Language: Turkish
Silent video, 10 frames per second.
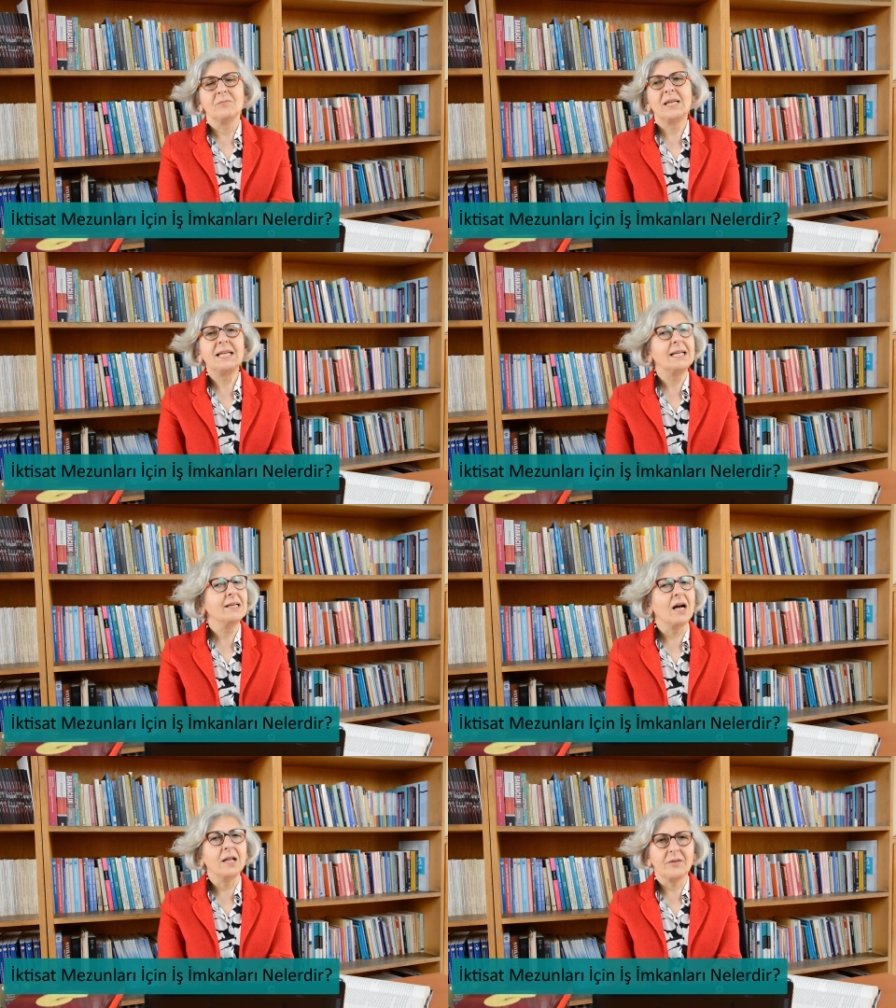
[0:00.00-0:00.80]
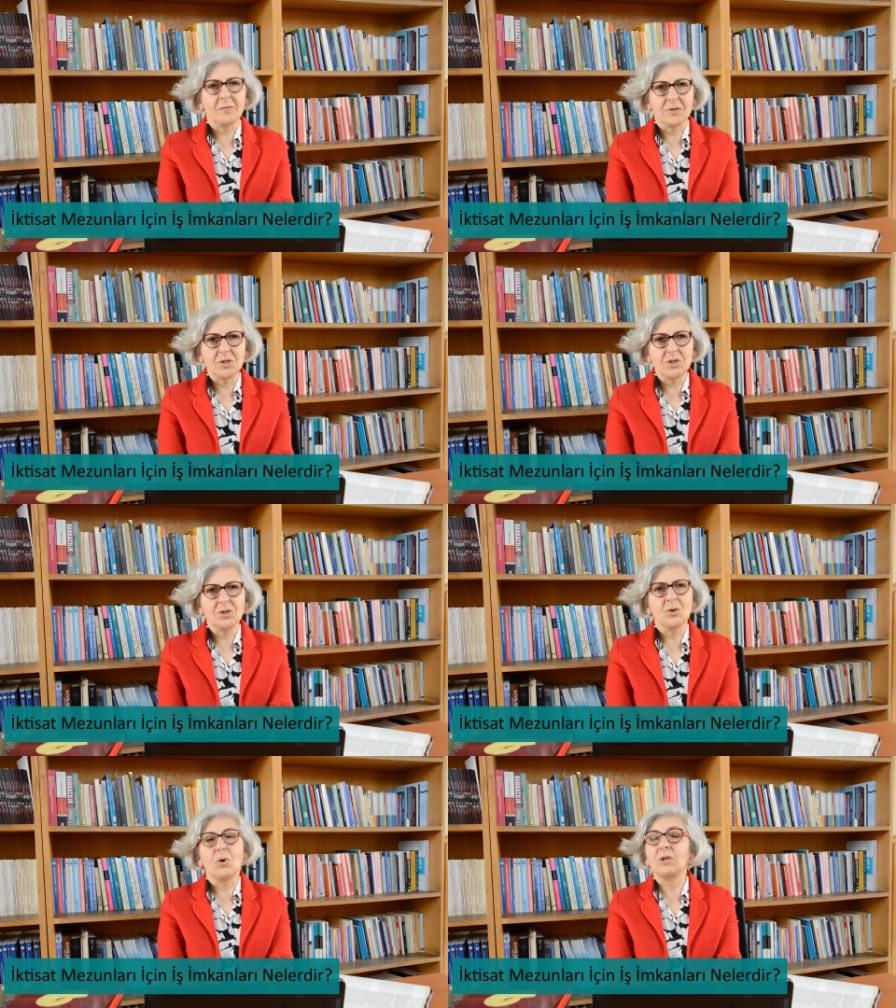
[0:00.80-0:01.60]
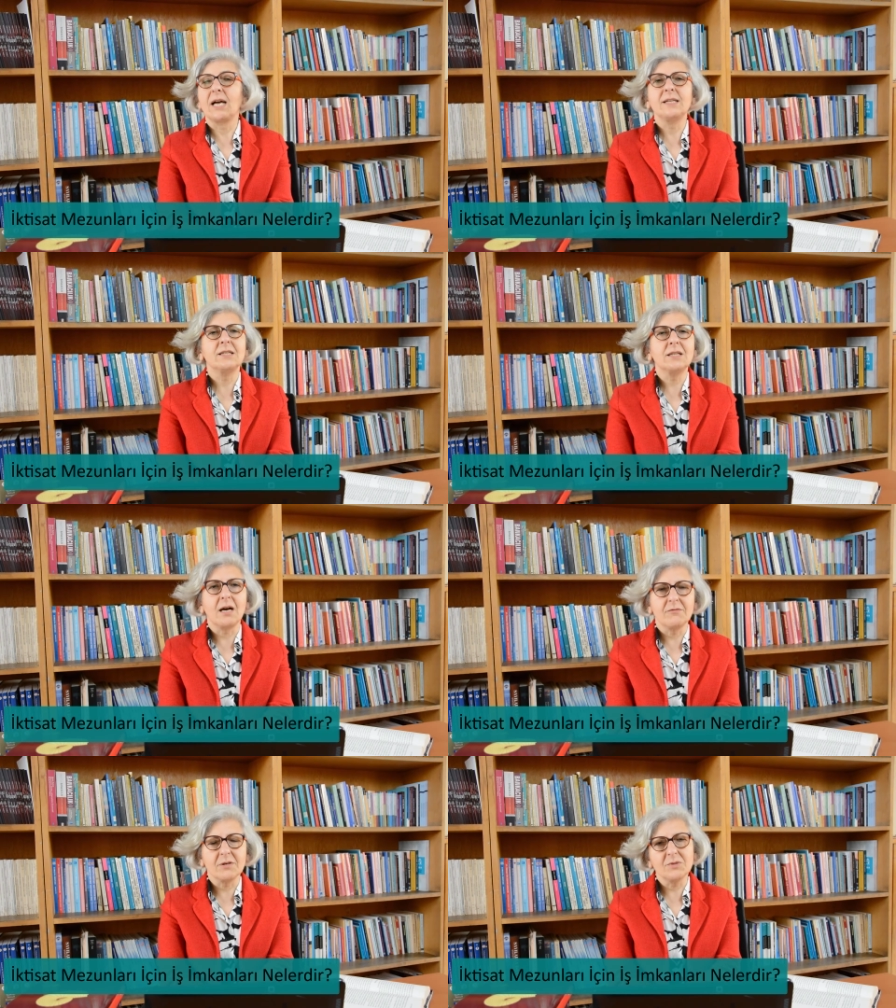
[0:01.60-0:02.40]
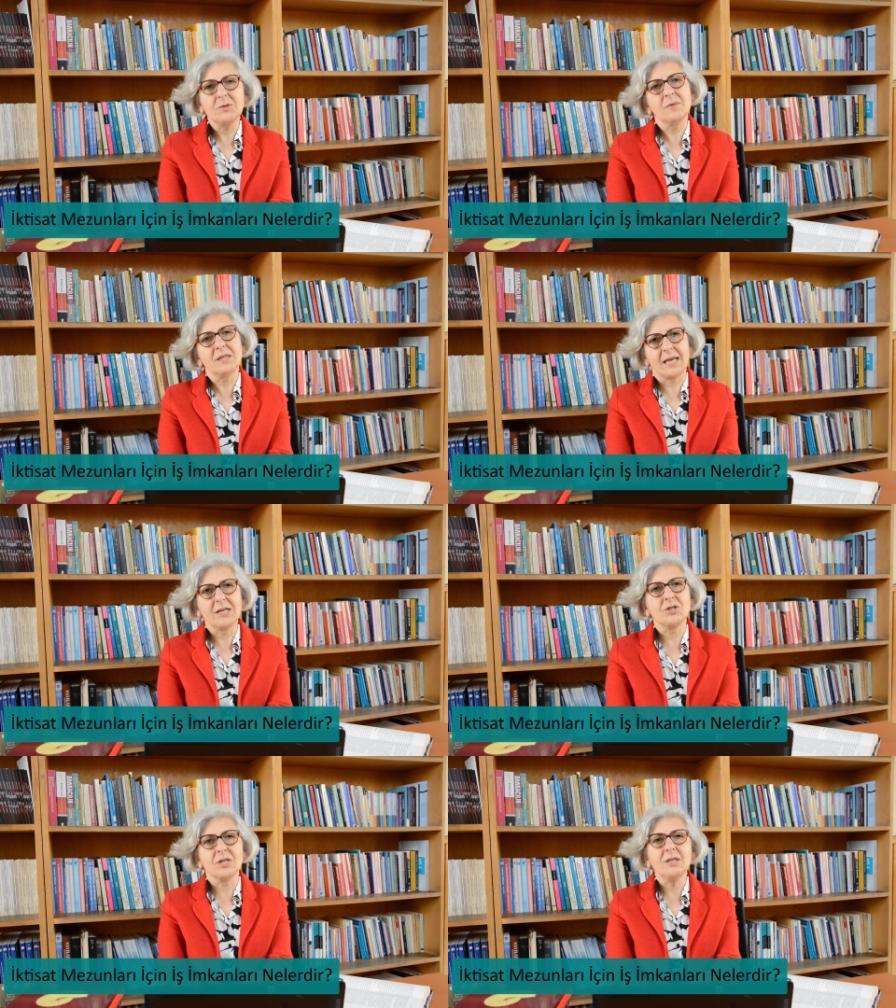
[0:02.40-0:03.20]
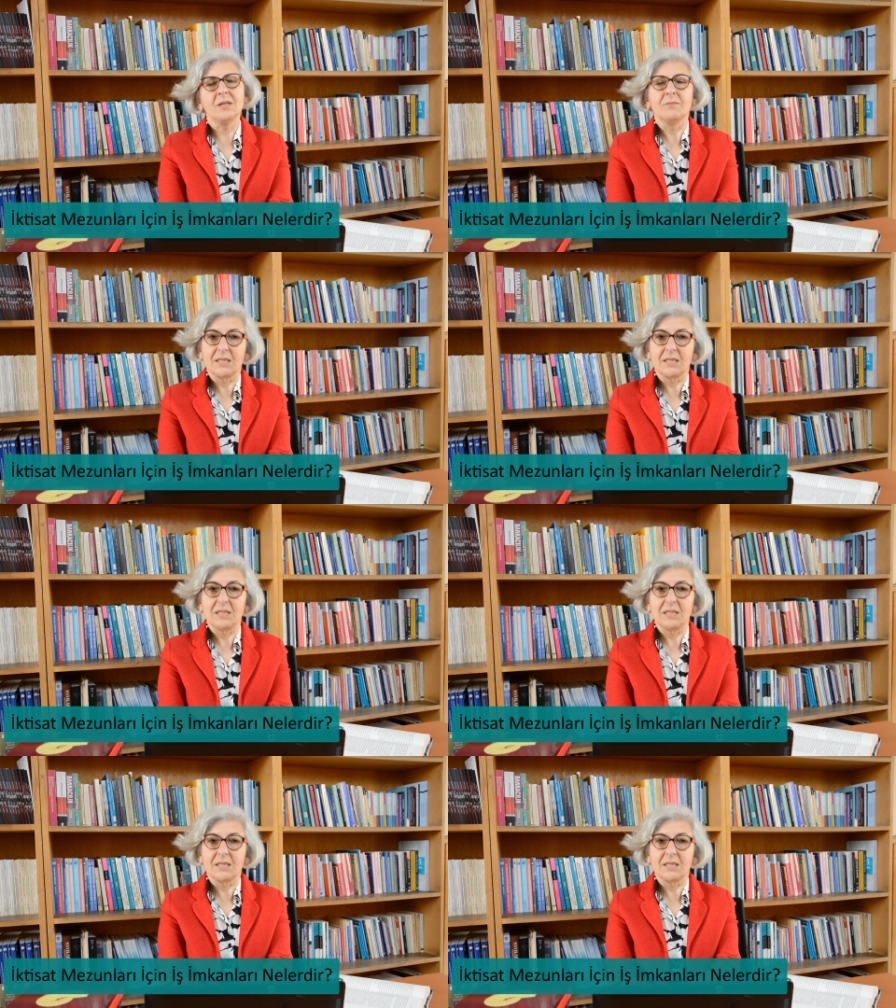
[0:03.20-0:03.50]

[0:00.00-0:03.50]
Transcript: bilgileri anlamış, olayları kavramış bir gencin,